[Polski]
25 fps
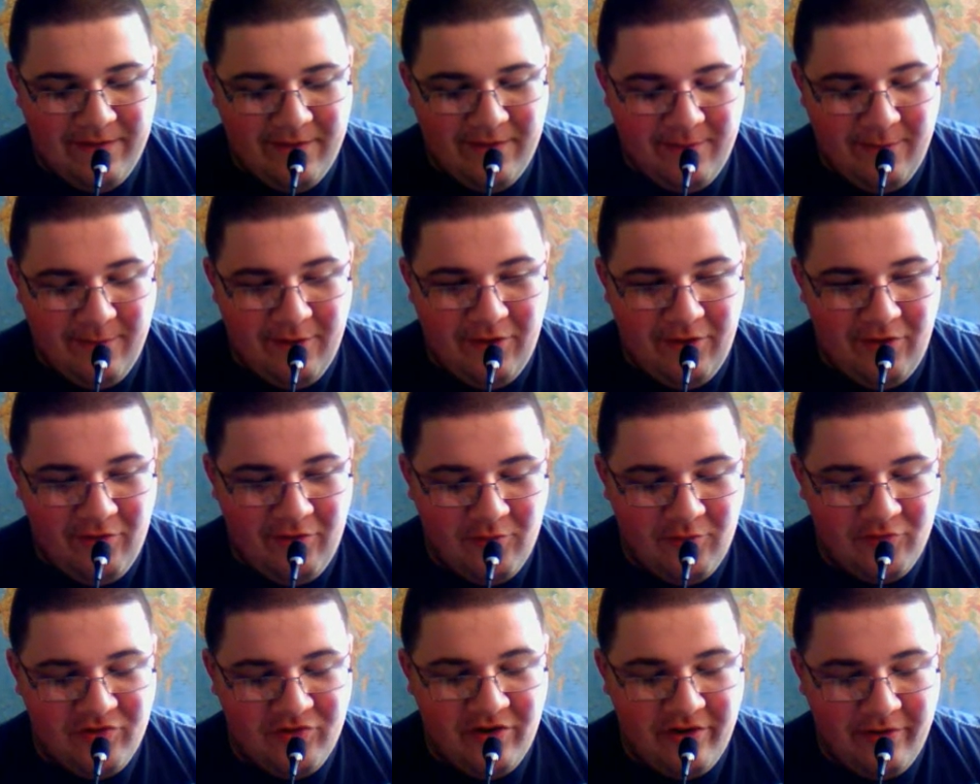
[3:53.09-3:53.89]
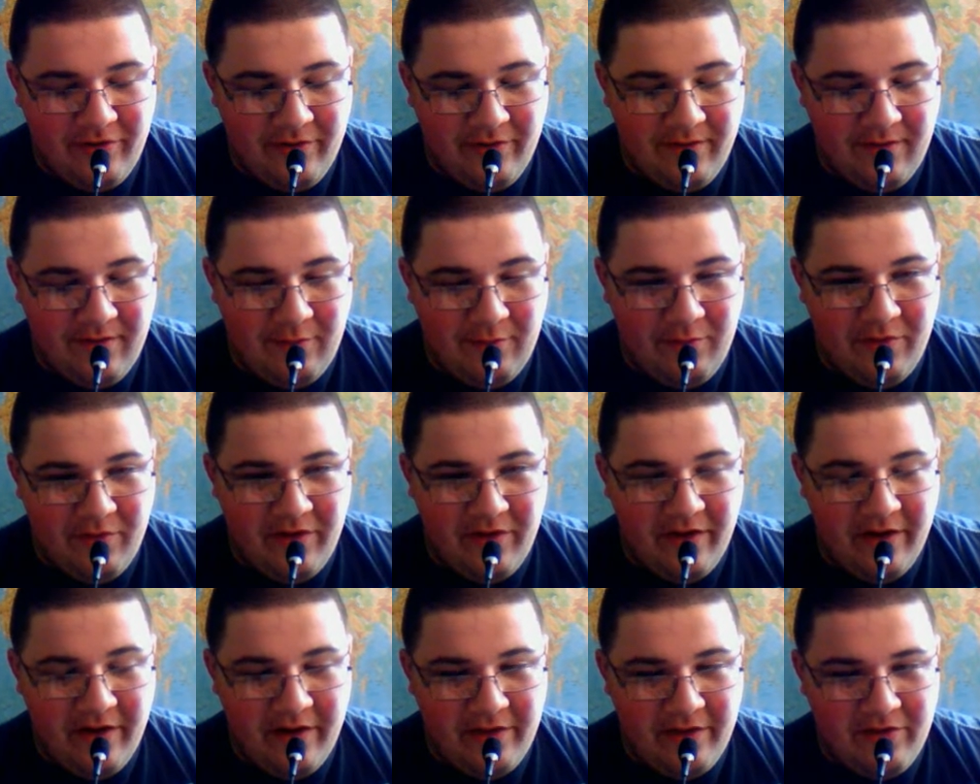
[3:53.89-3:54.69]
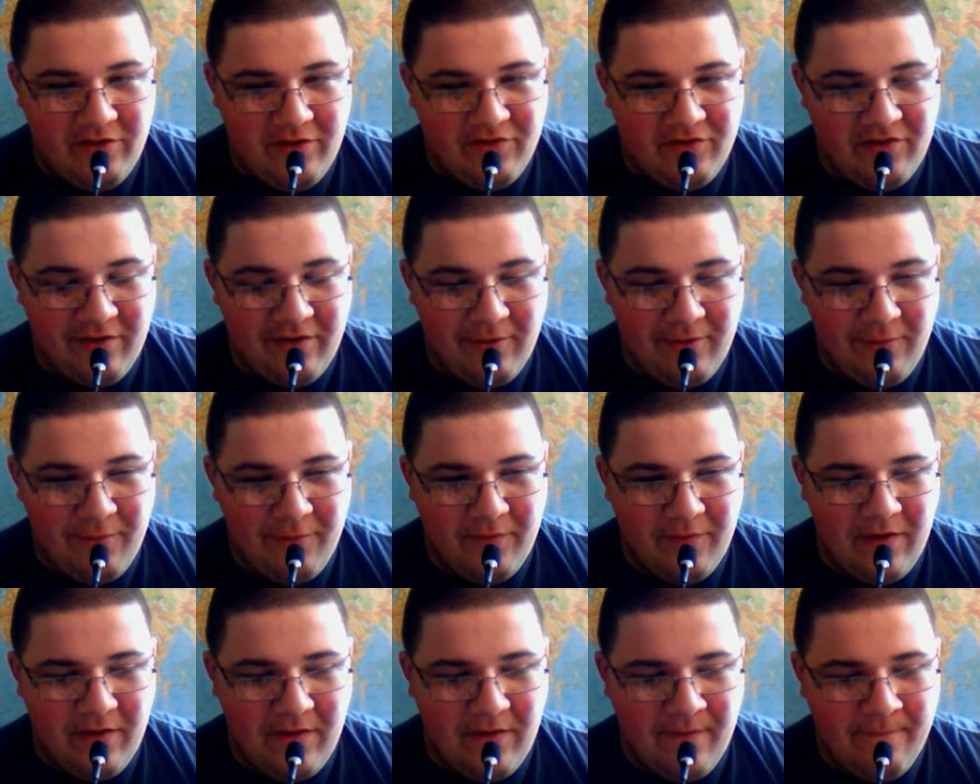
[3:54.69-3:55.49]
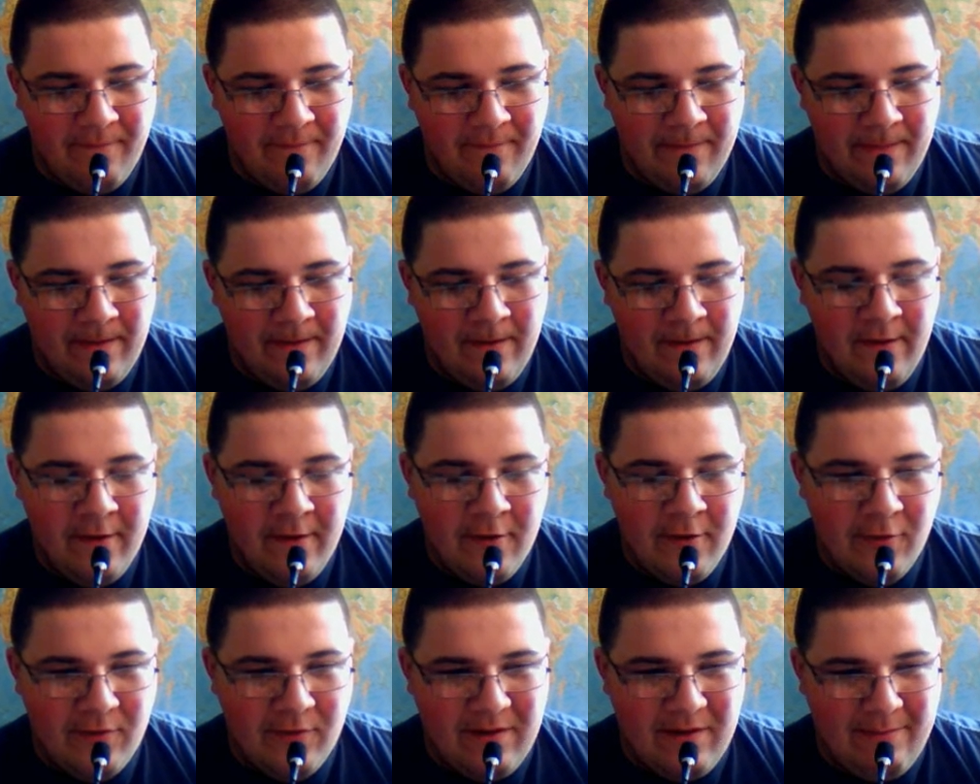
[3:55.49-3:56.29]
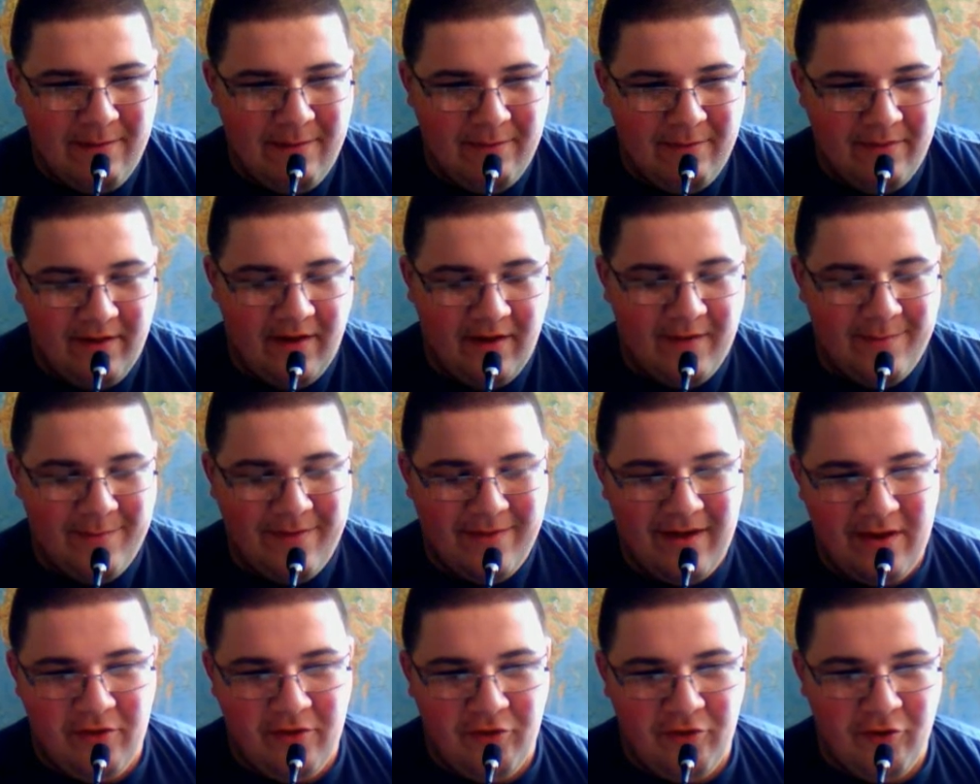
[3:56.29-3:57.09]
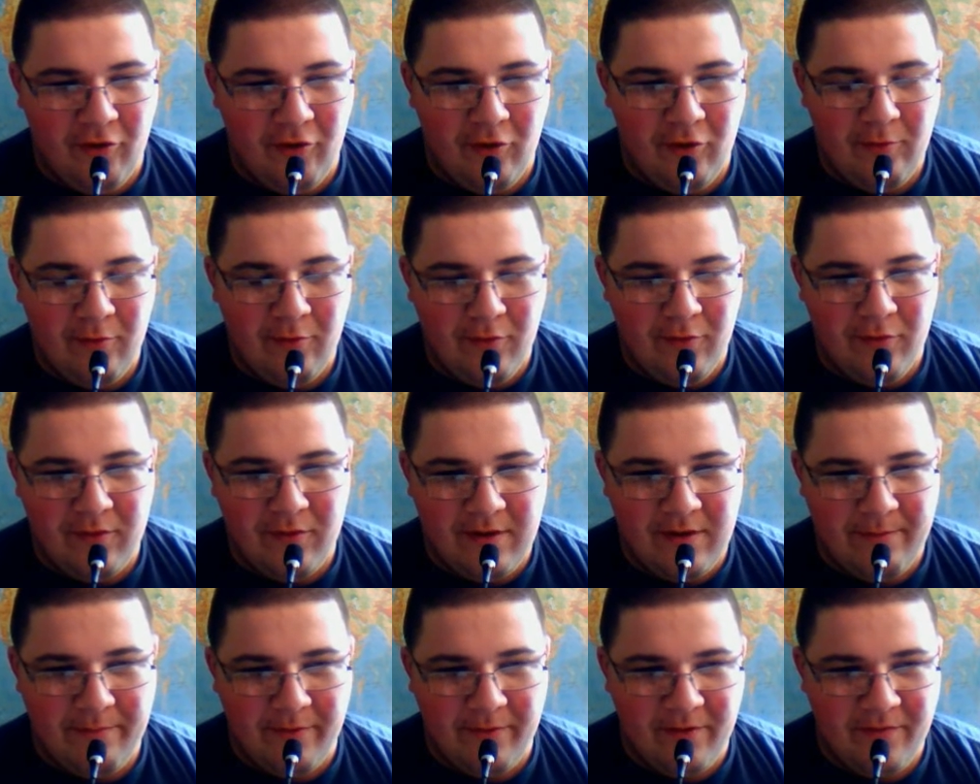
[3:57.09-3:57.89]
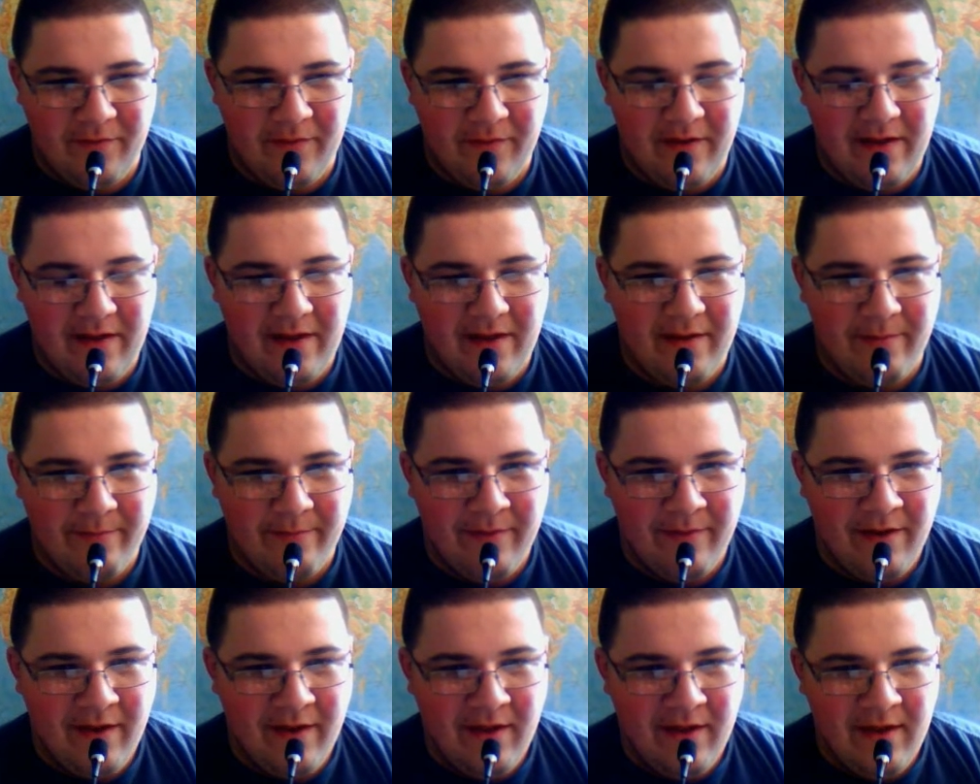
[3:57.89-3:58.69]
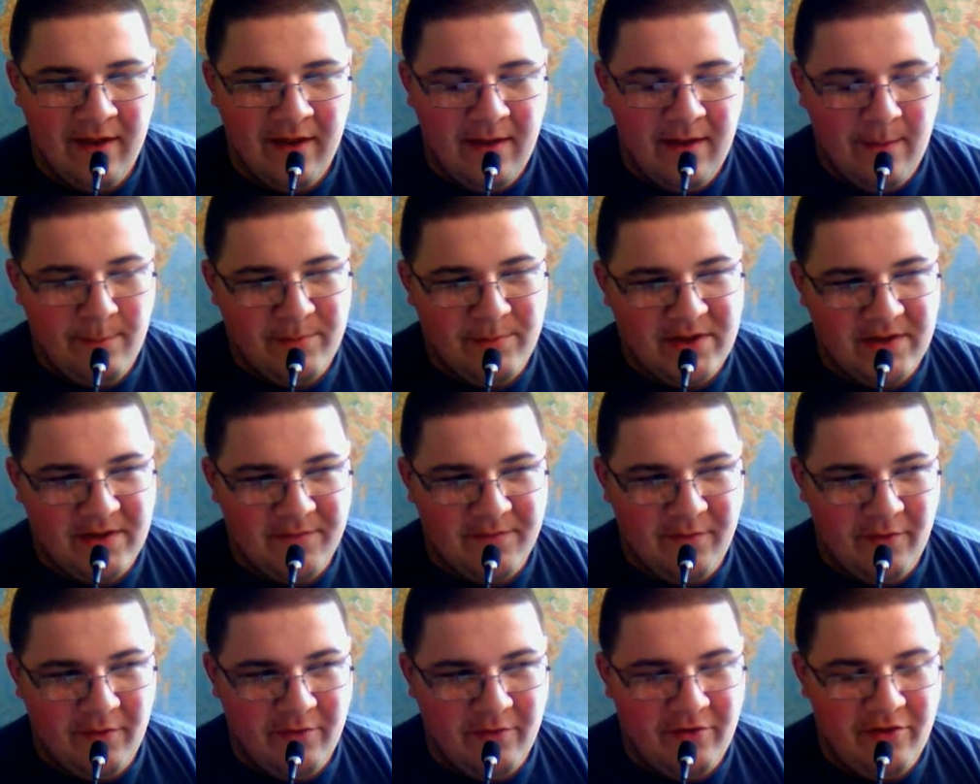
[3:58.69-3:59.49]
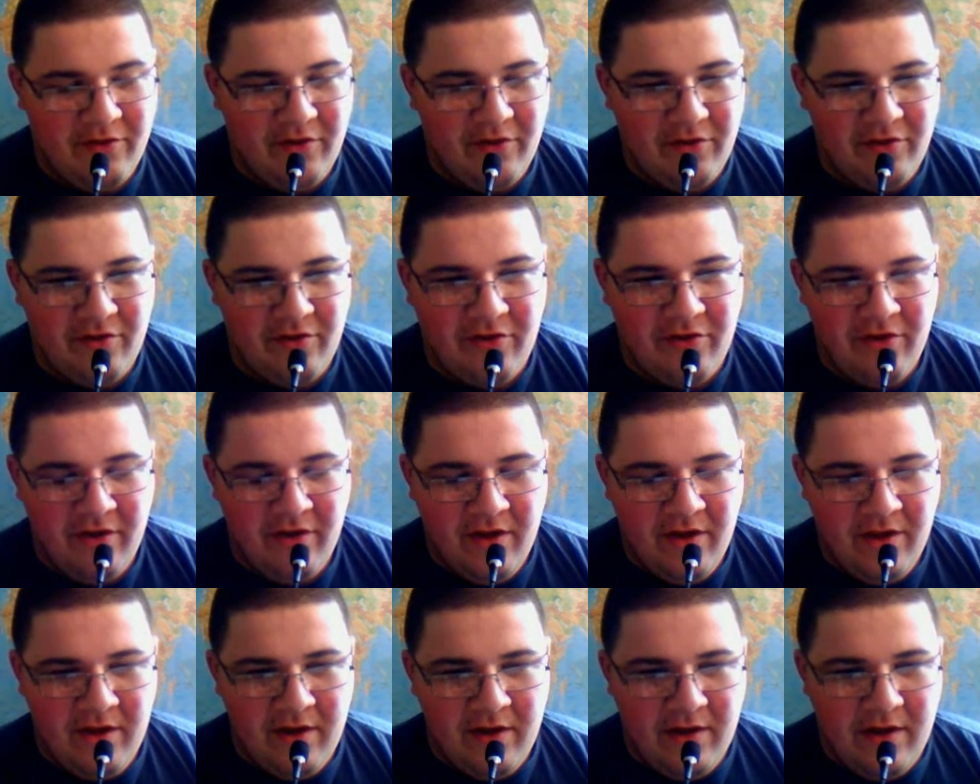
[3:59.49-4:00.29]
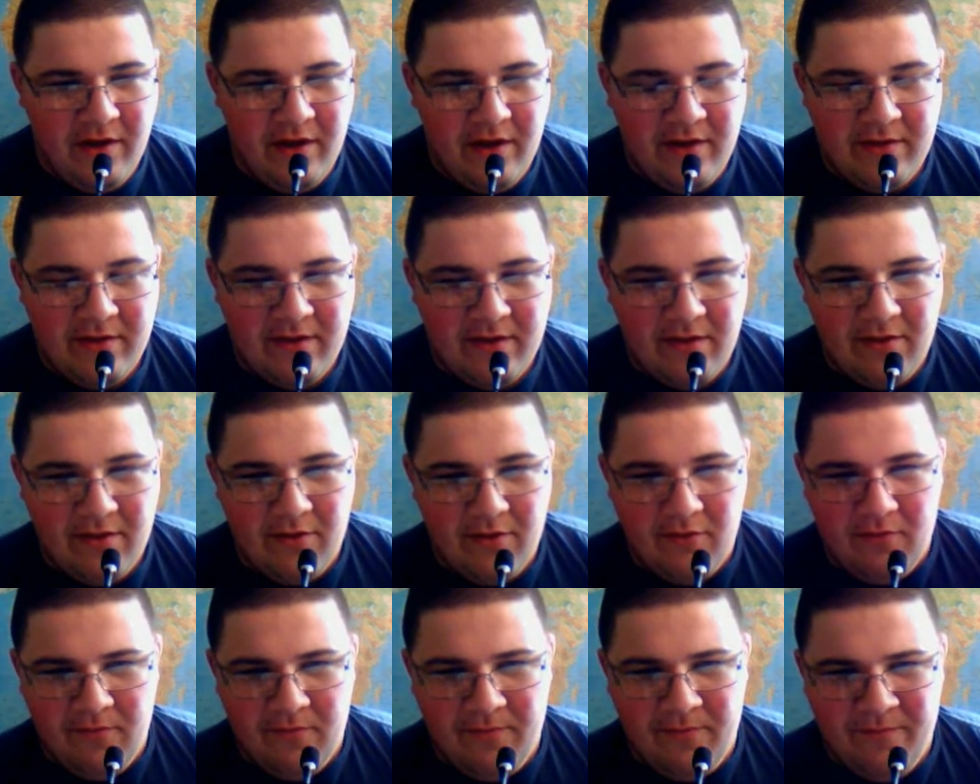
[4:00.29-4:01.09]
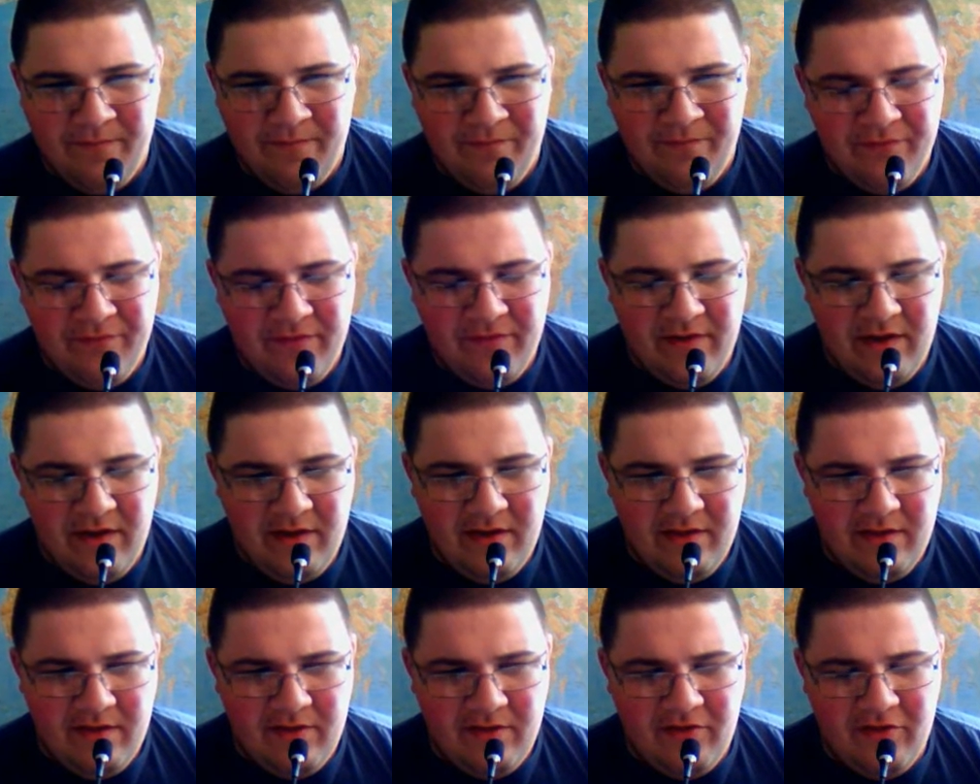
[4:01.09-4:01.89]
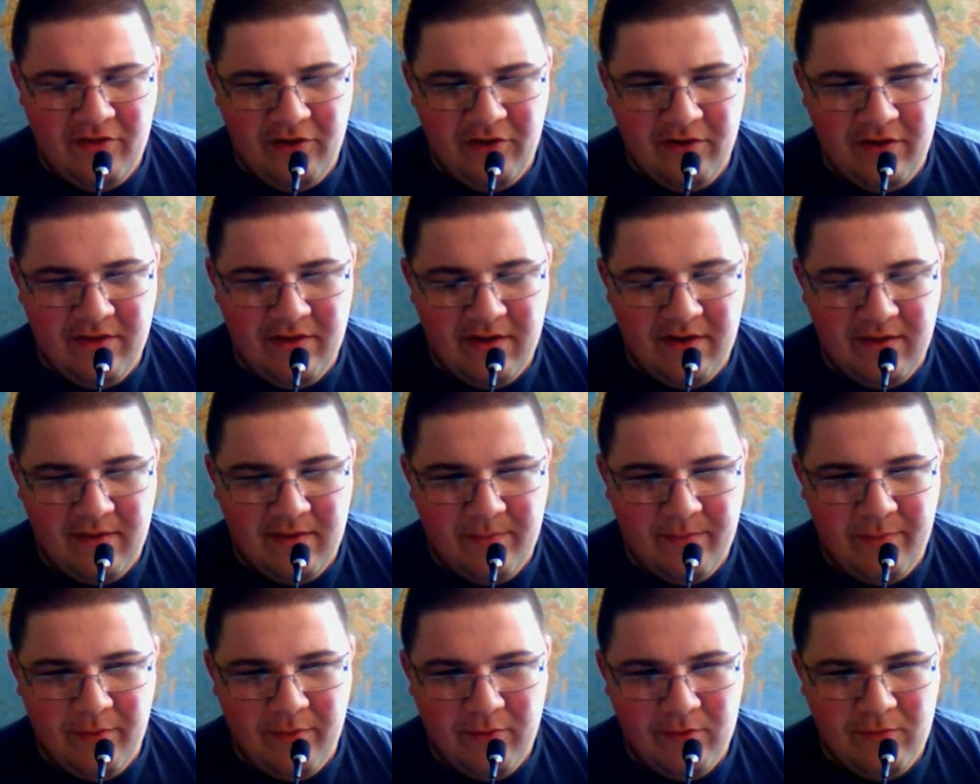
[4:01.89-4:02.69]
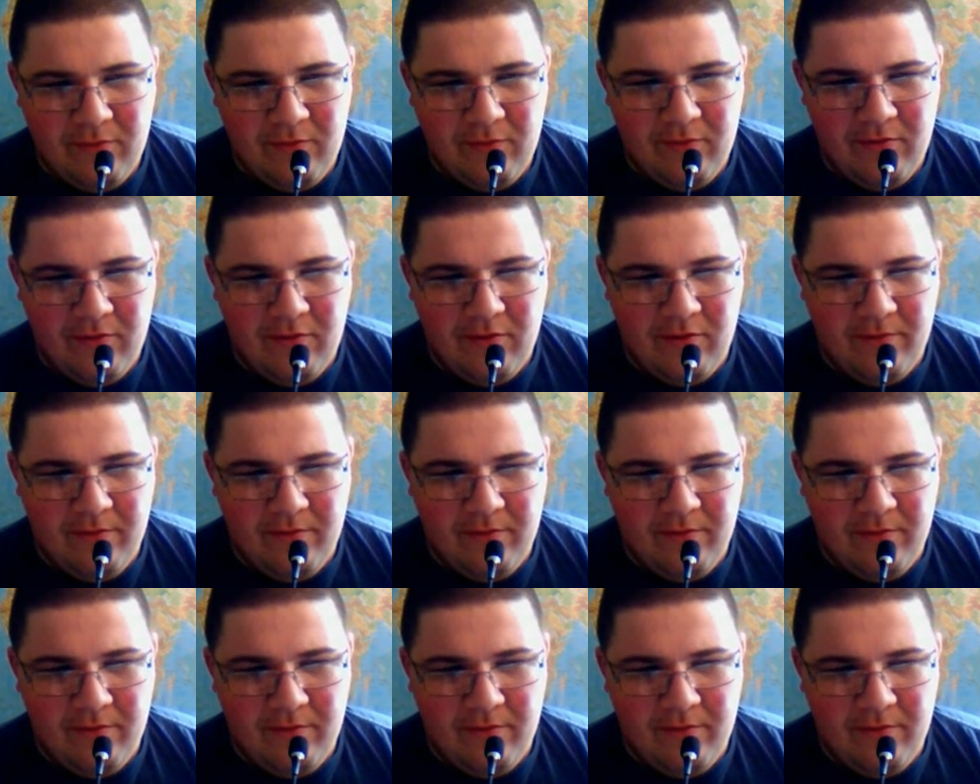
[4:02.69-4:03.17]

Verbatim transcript: To są jakieś różne tego rodzaju tiry, ciężarówki, które mają takie specjalne siodło, które pozwala im przewozić inne, no, inne środki transportu, no.